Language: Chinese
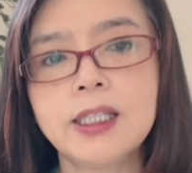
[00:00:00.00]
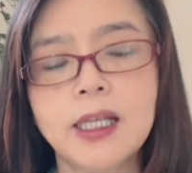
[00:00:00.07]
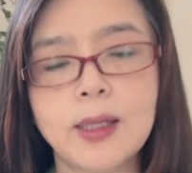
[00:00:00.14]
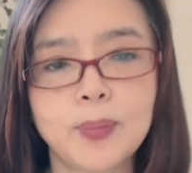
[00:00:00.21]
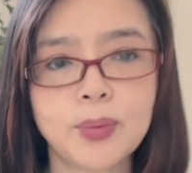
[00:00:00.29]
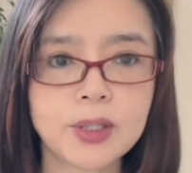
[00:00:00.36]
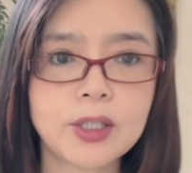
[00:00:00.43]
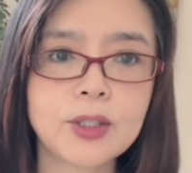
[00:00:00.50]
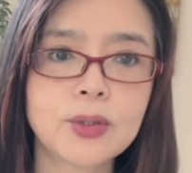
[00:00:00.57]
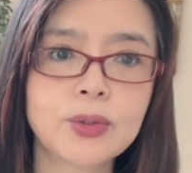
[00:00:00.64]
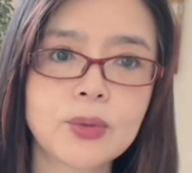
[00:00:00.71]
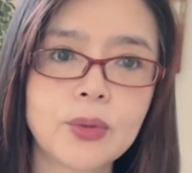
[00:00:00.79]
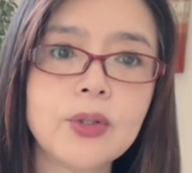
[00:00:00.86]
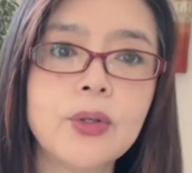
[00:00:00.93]
也不是
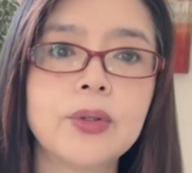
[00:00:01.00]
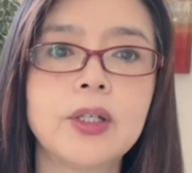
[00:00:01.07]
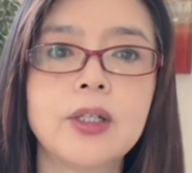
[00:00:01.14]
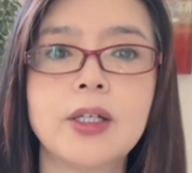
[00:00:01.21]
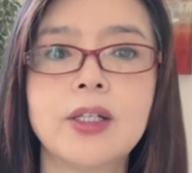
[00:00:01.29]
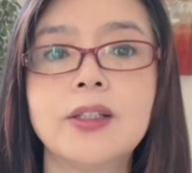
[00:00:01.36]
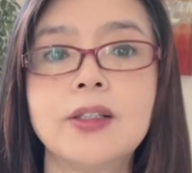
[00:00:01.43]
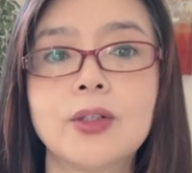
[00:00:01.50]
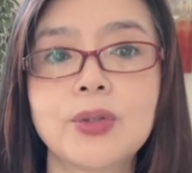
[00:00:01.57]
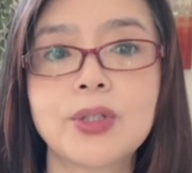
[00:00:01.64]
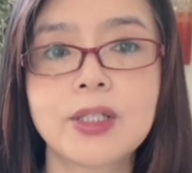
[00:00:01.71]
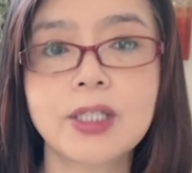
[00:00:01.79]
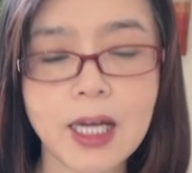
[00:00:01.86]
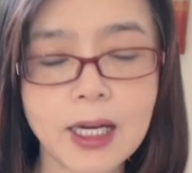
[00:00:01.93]
所有的人都
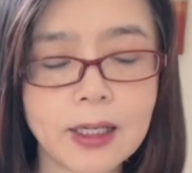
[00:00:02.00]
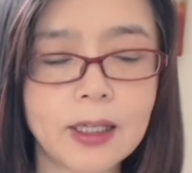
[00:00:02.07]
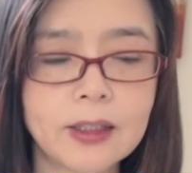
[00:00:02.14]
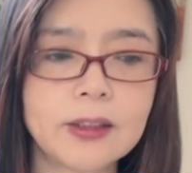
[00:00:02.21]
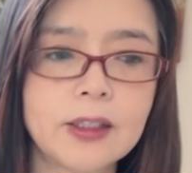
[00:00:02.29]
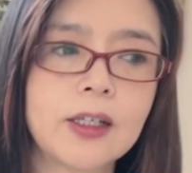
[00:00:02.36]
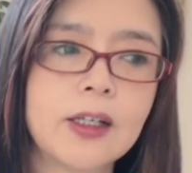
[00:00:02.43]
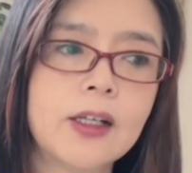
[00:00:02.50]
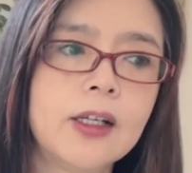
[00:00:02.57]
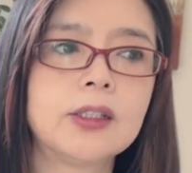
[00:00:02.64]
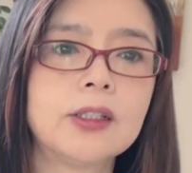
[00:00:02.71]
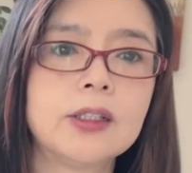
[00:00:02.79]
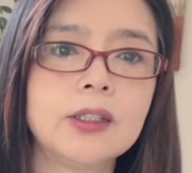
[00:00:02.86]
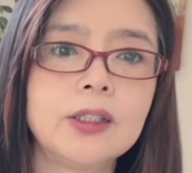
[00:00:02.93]
是善良的，
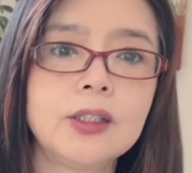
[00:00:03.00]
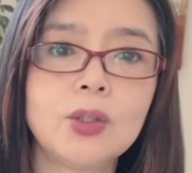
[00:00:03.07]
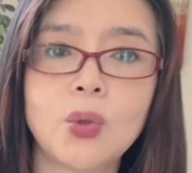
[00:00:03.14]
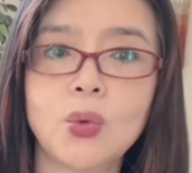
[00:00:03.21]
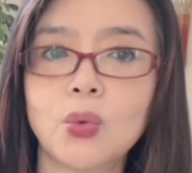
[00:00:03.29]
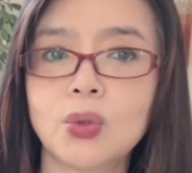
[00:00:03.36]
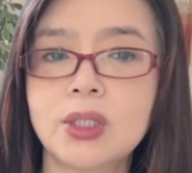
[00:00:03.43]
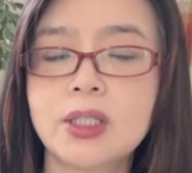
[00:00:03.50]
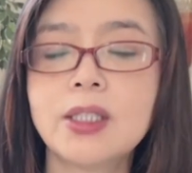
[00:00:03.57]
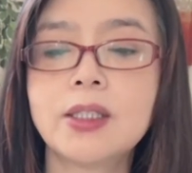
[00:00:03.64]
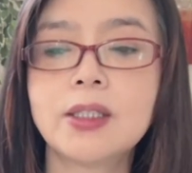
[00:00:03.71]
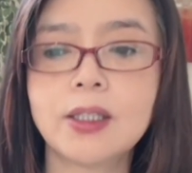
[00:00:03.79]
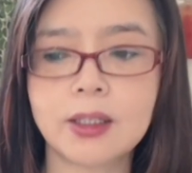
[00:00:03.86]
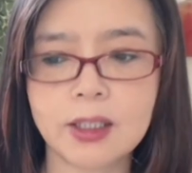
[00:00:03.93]
有些
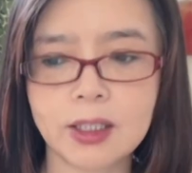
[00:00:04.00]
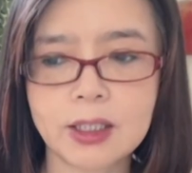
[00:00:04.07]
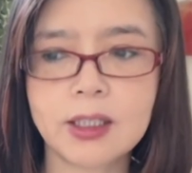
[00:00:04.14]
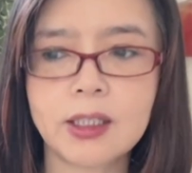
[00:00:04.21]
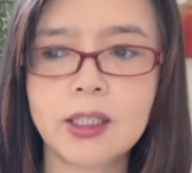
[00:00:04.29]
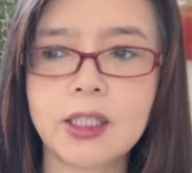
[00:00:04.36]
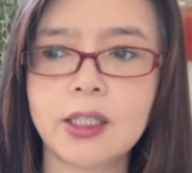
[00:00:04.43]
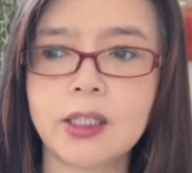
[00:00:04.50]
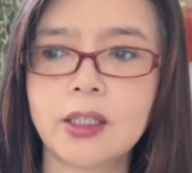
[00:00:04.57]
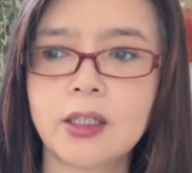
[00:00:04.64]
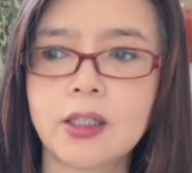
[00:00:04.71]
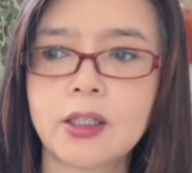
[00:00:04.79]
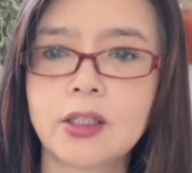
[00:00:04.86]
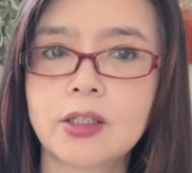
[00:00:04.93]
人的心里
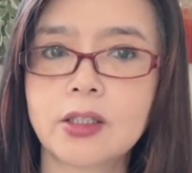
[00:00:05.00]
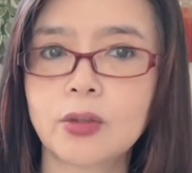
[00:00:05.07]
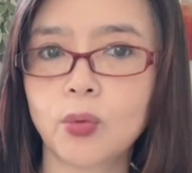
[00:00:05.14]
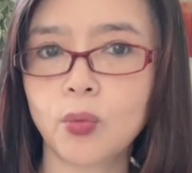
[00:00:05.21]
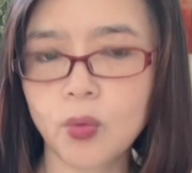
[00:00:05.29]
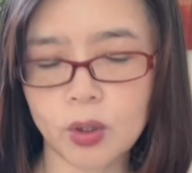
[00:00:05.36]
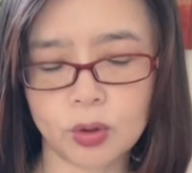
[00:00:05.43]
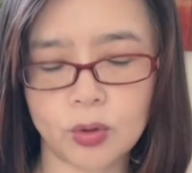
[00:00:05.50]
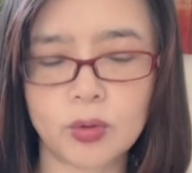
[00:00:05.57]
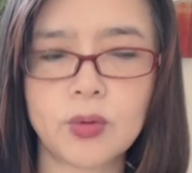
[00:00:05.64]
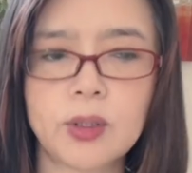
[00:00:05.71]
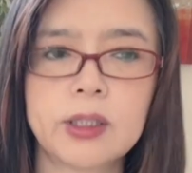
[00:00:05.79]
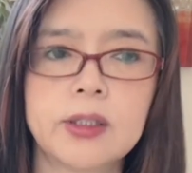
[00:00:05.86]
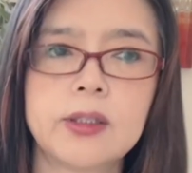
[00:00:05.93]
是龌
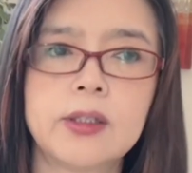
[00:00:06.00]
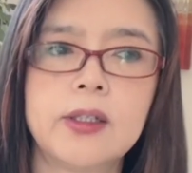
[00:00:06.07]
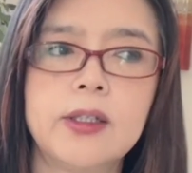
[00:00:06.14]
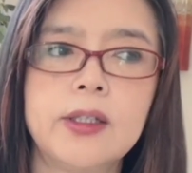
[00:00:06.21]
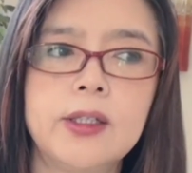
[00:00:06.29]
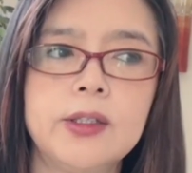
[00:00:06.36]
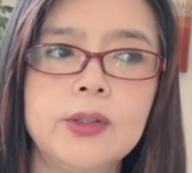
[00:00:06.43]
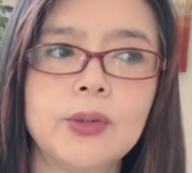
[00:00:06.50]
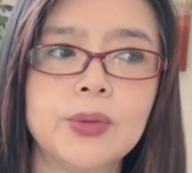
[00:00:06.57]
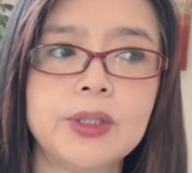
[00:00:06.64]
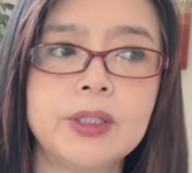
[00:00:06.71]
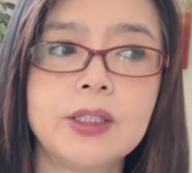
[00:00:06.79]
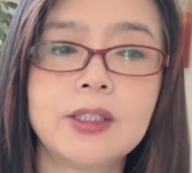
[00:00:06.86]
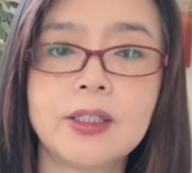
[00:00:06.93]
龊的，有
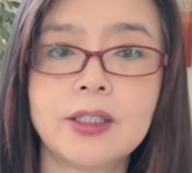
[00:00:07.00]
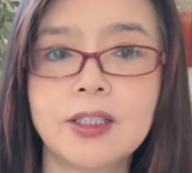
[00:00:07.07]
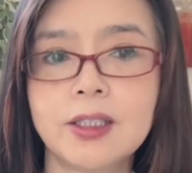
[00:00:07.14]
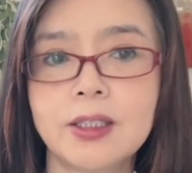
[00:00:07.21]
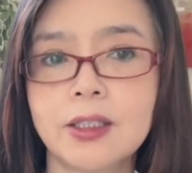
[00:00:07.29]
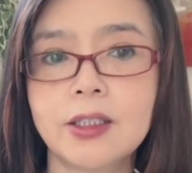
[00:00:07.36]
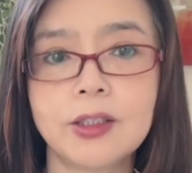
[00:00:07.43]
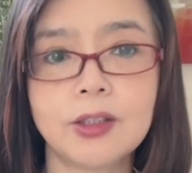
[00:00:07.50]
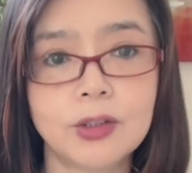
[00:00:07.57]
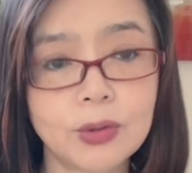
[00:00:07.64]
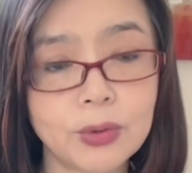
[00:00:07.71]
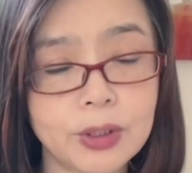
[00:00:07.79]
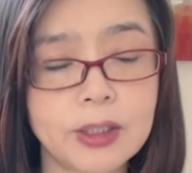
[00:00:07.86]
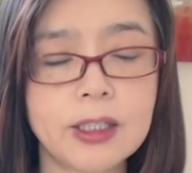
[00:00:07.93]
些人的心里
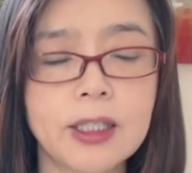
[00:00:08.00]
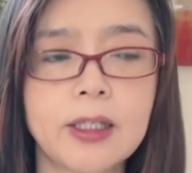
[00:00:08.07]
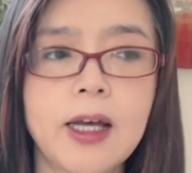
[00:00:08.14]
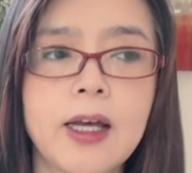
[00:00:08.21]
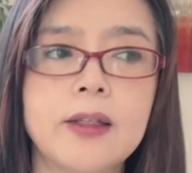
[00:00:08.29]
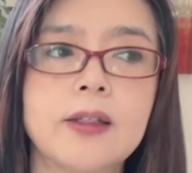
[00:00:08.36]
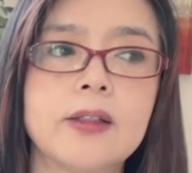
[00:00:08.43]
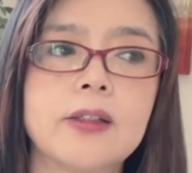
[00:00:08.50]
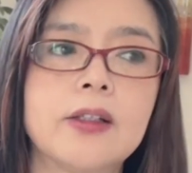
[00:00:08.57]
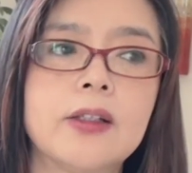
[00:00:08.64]
就是阴暗的。